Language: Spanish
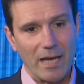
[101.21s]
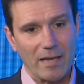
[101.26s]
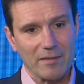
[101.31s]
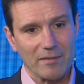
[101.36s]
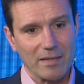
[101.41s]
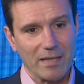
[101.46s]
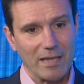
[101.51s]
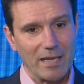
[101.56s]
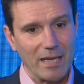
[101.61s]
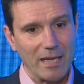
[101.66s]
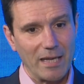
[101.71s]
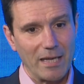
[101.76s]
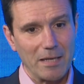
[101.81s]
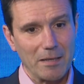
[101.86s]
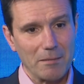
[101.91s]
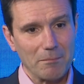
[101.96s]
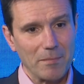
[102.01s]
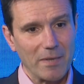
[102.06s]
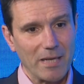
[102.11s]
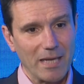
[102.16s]
Así
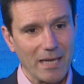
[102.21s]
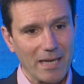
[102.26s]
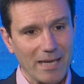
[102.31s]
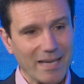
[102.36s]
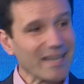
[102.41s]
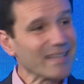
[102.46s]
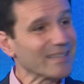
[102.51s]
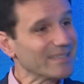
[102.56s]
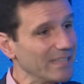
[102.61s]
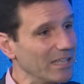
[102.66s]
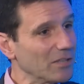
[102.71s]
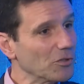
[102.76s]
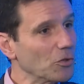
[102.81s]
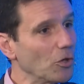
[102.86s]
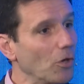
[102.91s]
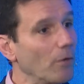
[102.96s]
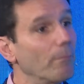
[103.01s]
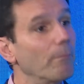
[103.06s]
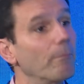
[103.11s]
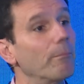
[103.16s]
que eh,
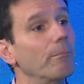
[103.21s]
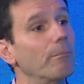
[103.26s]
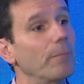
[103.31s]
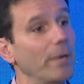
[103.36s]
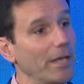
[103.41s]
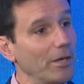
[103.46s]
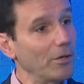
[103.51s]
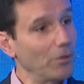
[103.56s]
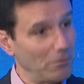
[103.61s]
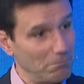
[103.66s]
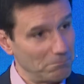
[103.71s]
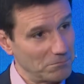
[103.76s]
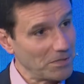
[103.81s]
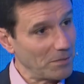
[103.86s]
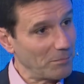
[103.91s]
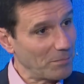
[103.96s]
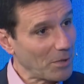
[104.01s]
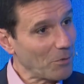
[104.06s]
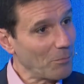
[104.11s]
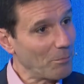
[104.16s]
creciendo, pero,
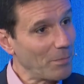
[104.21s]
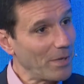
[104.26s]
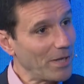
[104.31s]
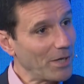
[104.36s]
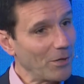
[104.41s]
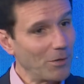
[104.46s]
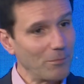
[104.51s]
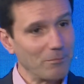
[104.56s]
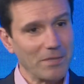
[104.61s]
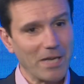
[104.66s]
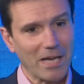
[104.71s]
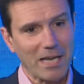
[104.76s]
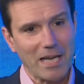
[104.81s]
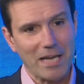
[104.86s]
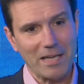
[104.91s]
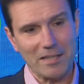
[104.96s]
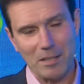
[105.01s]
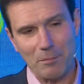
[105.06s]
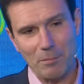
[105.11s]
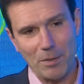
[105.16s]
siempre hay un pero, y
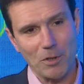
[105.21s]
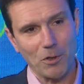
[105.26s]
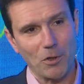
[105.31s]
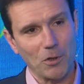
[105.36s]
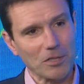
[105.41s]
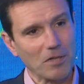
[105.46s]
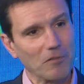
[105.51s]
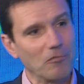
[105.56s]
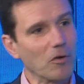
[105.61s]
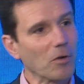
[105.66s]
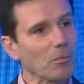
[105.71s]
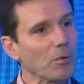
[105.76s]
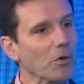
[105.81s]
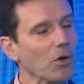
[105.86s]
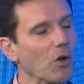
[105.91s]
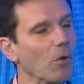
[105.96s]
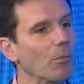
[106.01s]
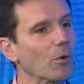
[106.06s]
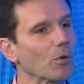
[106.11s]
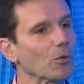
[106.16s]
acá este pero lo transforma
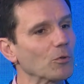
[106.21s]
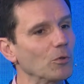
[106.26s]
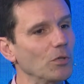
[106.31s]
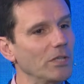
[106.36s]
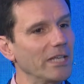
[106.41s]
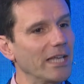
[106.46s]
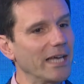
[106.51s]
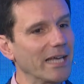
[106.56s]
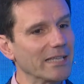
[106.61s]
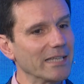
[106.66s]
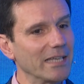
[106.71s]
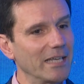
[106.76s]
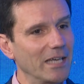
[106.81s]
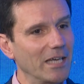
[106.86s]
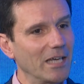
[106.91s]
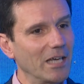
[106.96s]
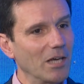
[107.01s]
en una oportunidad.